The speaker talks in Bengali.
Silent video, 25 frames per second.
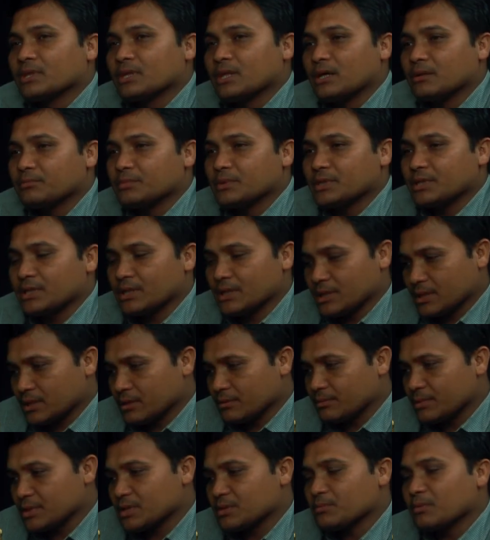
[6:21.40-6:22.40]
তারপর
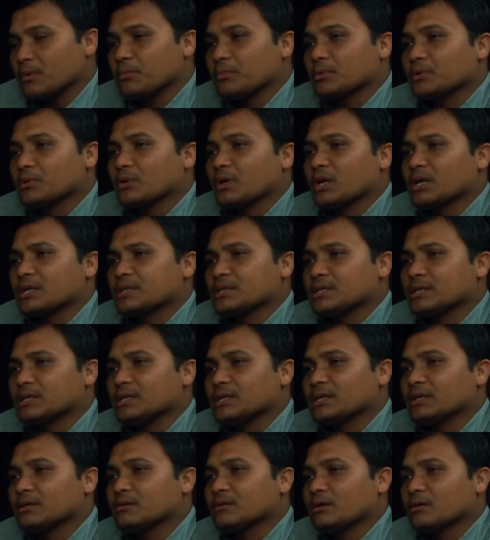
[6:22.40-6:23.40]
ট্রেতে বীজ বপন করাচ্ছি
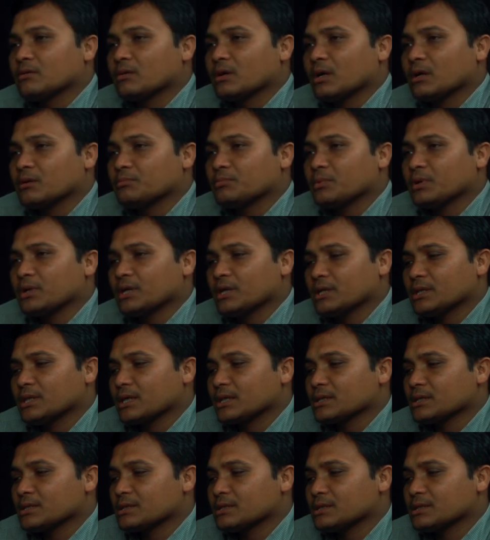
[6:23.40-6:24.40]
এগুলো করার পরে
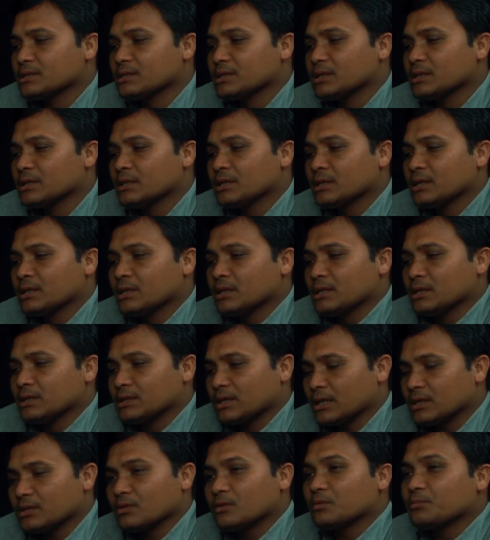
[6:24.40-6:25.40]
দেখা যাচ্ছে যে
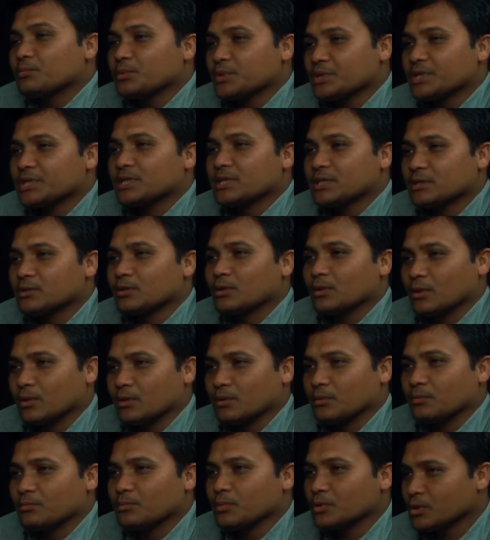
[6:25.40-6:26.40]
তারা যখন প্রশিক্ষিত
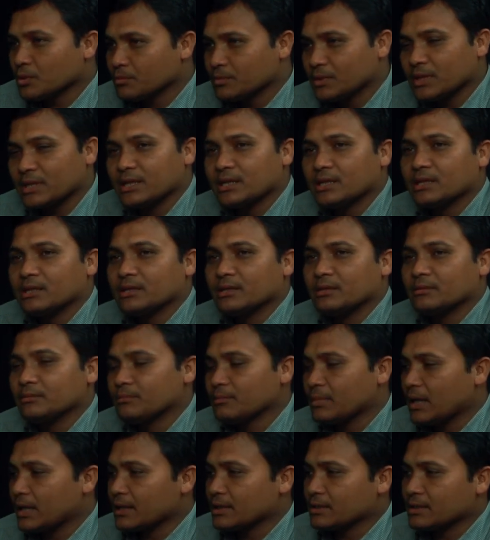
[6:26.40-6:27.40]
হলো প্রথম দিকে
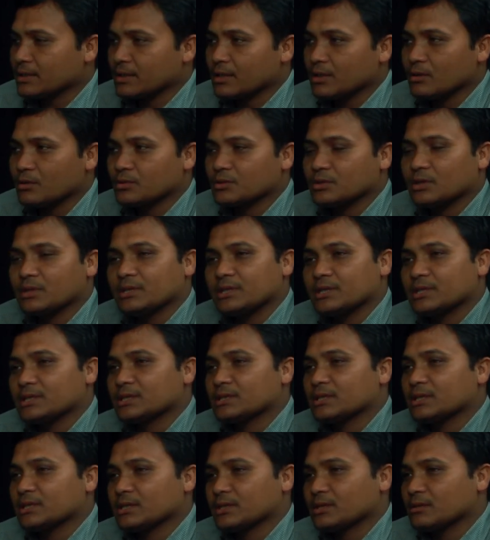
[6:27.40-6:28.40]
বাইরে থেকে লোকজন নিয়ে
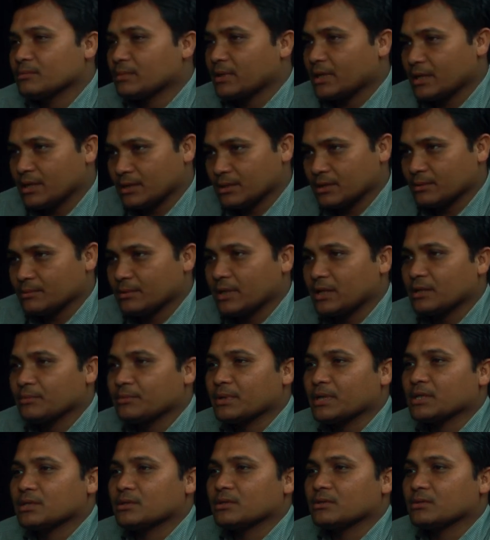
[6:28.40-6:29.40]
এসে তাদেরকে বাইরে বাইরে
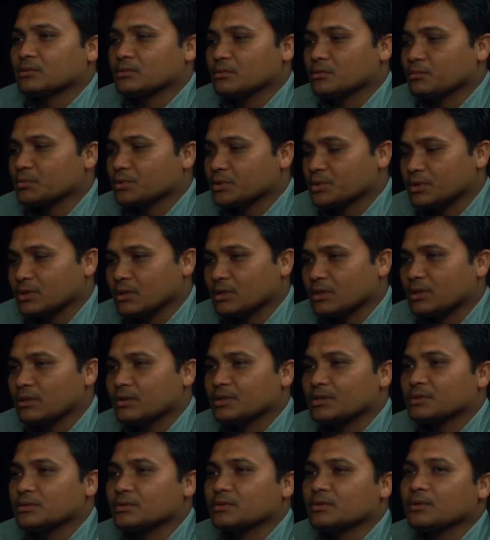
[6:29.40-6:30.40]
পাঠাতে হতো প্রশিক্ষণ
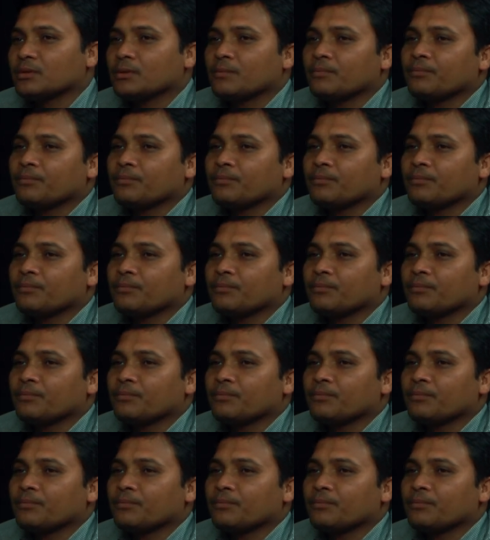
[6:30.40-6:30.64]
নেওয়ার জন্য